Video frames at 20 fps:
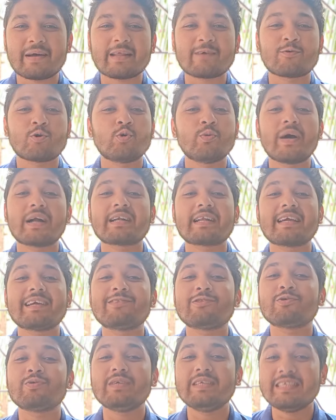মানে খুব একটা
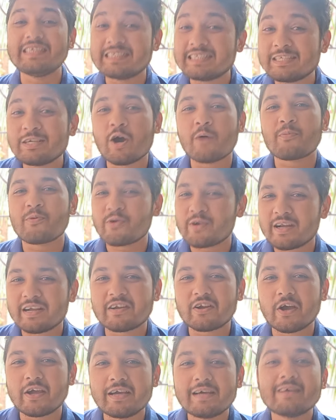কিন্তু ইজি অপোনেন্ট
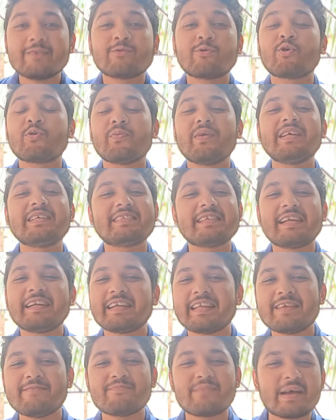নয়
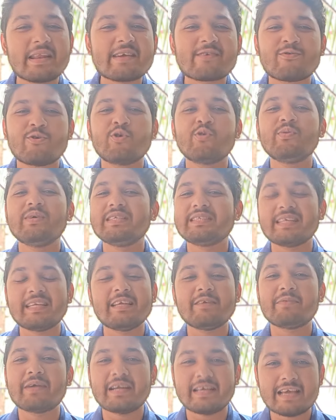তুর্কমেনিস্তানের টিম মানে খুব
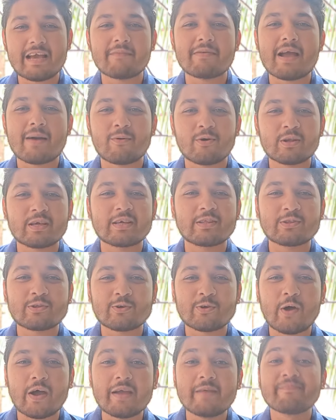ইজিলি বেরিয়ে যাবে এমন কিন্তু
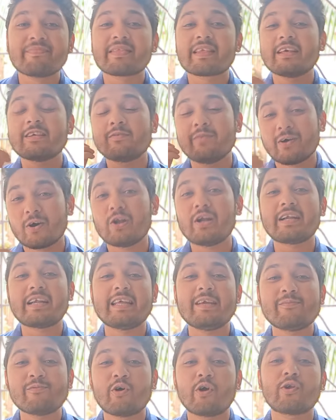নয় ইস্টবেঙ্গলের
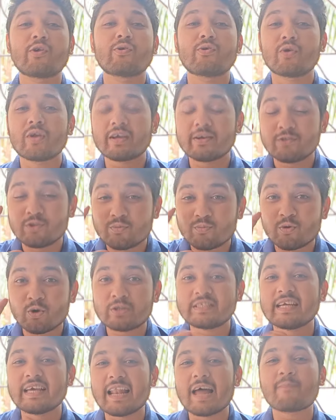টিম গঠন করে কিন্তু পুরো
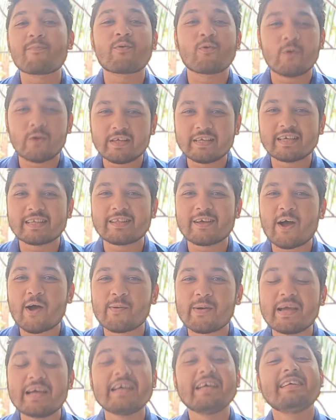জেলাপ করে যেতে
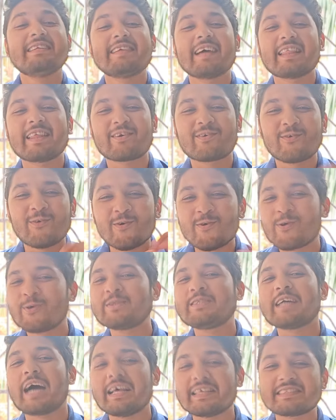হবে যাতে কোনো
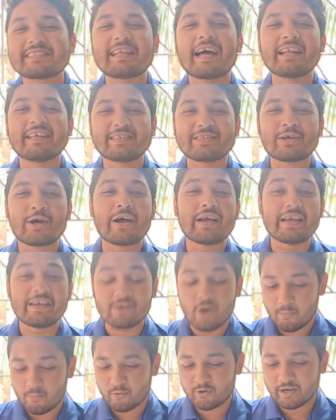চান্স না নিতে হয় এই
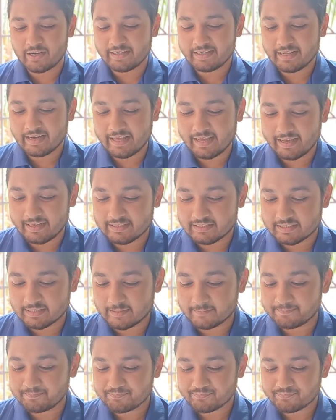অপোনেন্টের এগেনস্টে